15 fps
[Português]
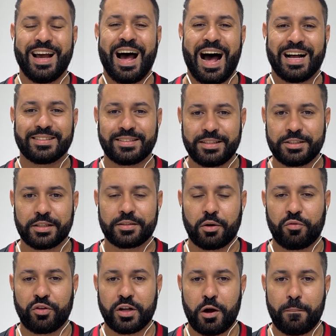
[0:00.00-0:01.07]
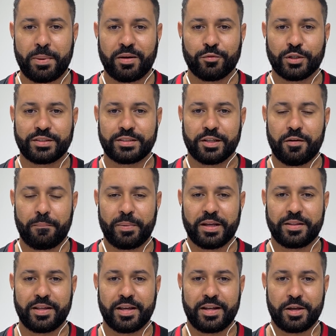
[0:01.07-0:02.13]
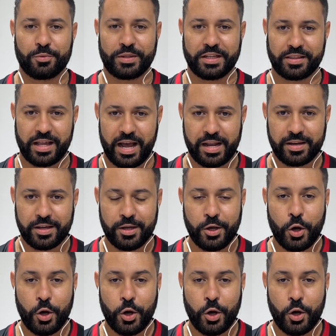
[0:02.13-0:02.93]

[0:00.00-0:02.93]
Assiste até o final para você não perder nenhum detalhe.